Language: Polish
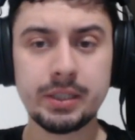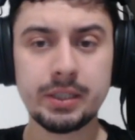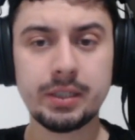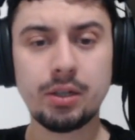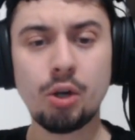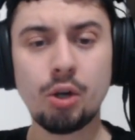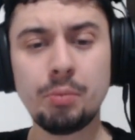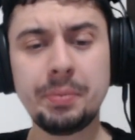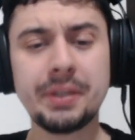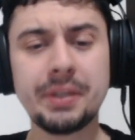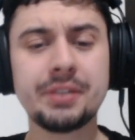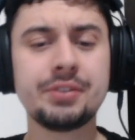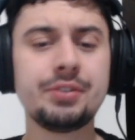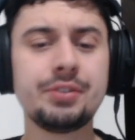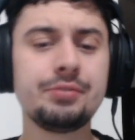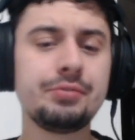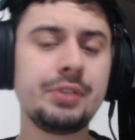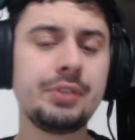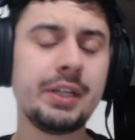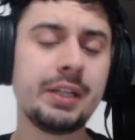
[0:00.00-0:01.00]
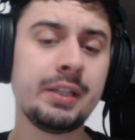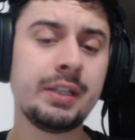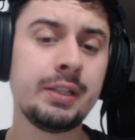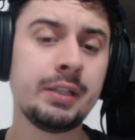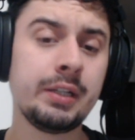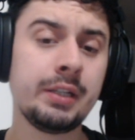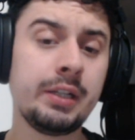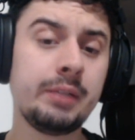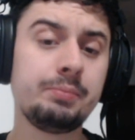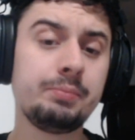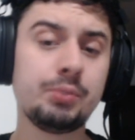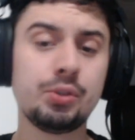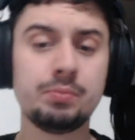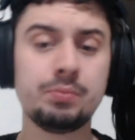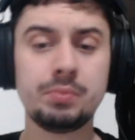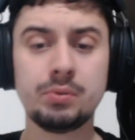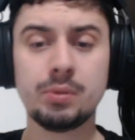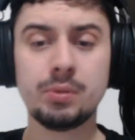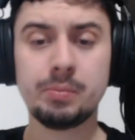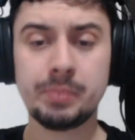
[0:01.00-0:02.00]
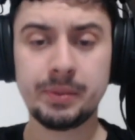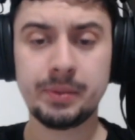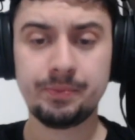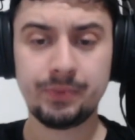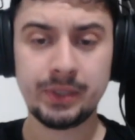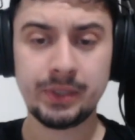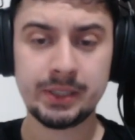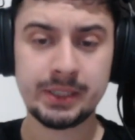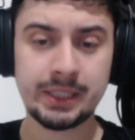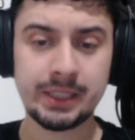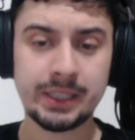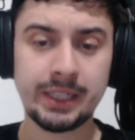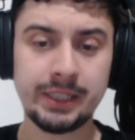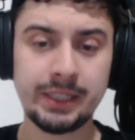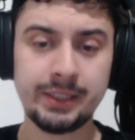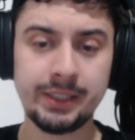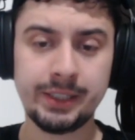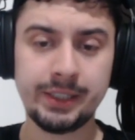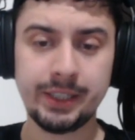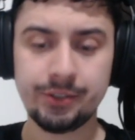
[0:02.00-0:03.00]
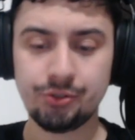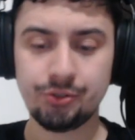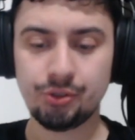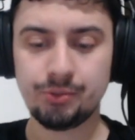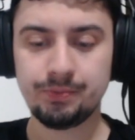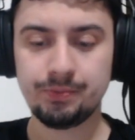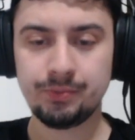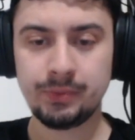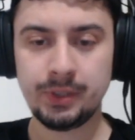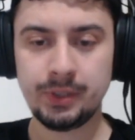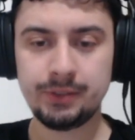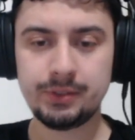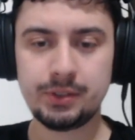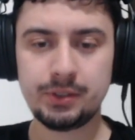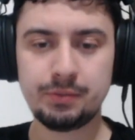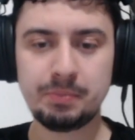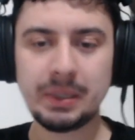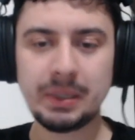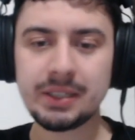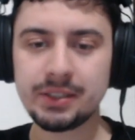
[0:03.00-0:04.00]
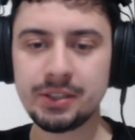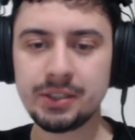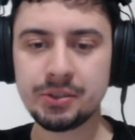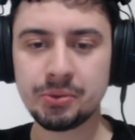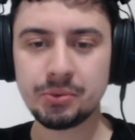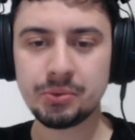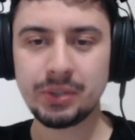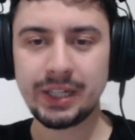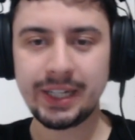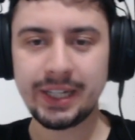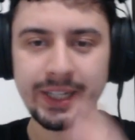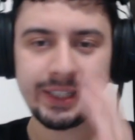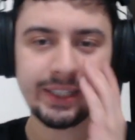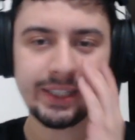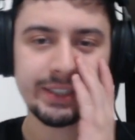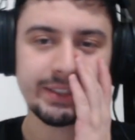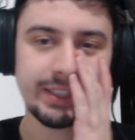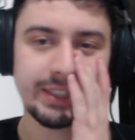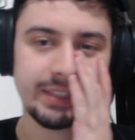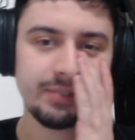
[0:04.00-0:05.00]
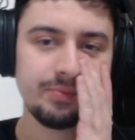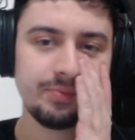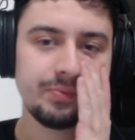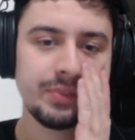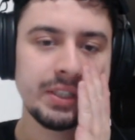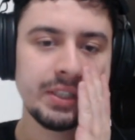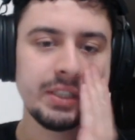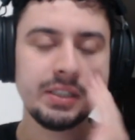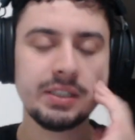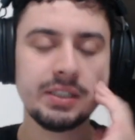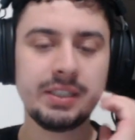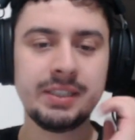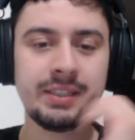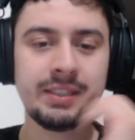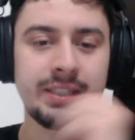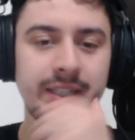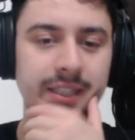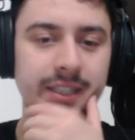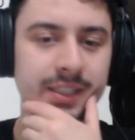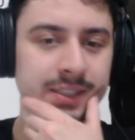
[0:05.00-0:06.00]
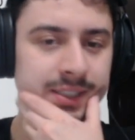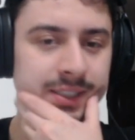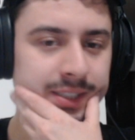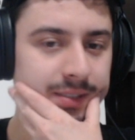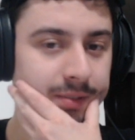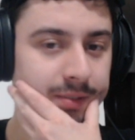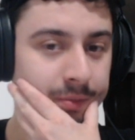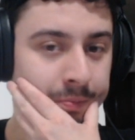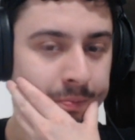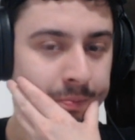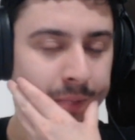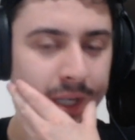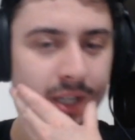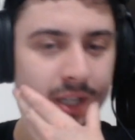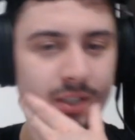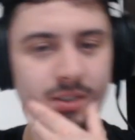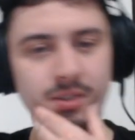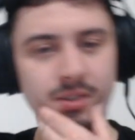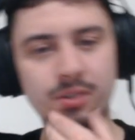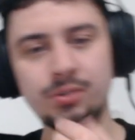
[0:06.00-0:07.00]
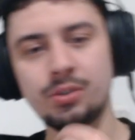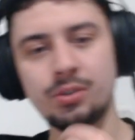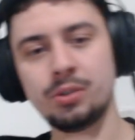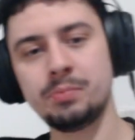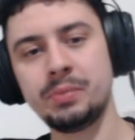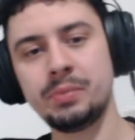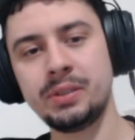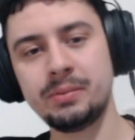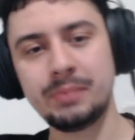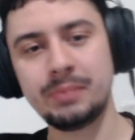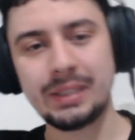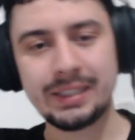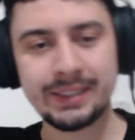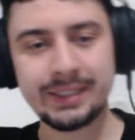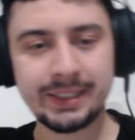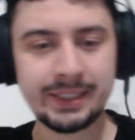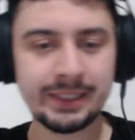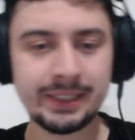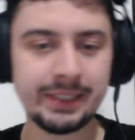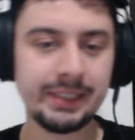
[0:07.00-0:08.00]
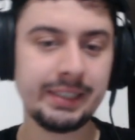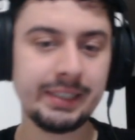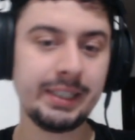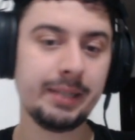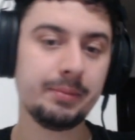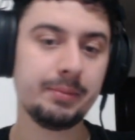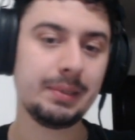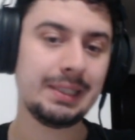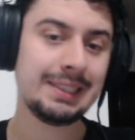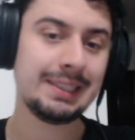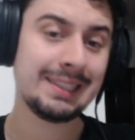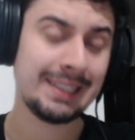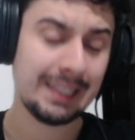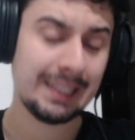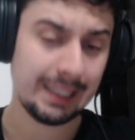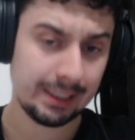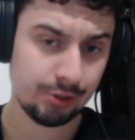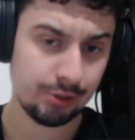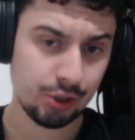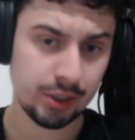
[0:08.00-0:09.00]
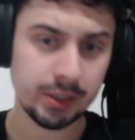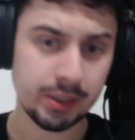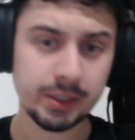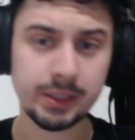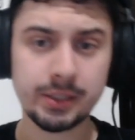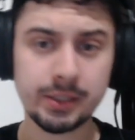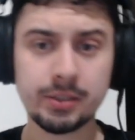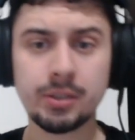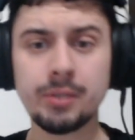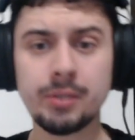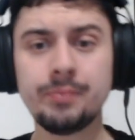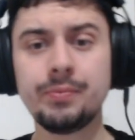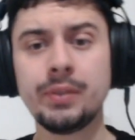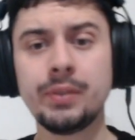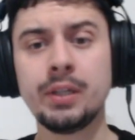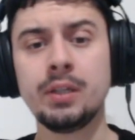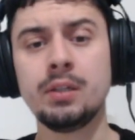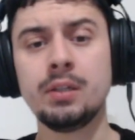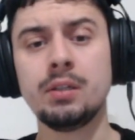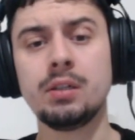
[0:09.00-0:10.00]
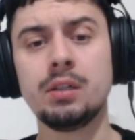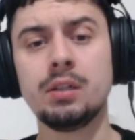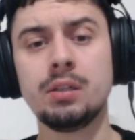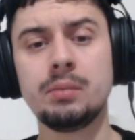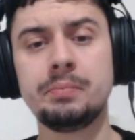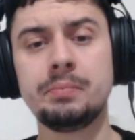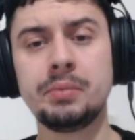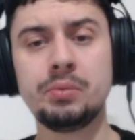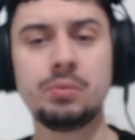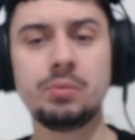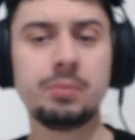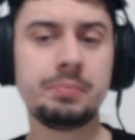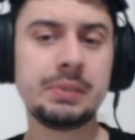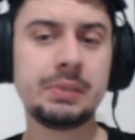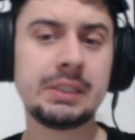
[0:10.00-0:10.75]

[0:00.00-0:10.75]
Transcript: Obiektywnie lepsze byłoby zagranie G3. No więc w partii król E1 i teraz bardzo dobrym trykiem dla czarnego byłoby